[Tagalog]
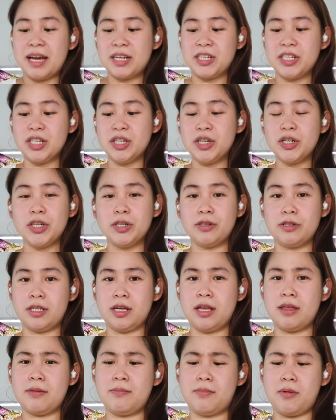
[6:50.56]
imagine you're
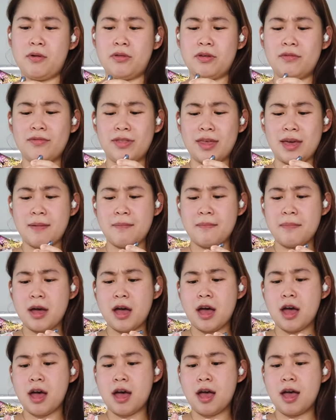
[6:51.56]
using the both of them.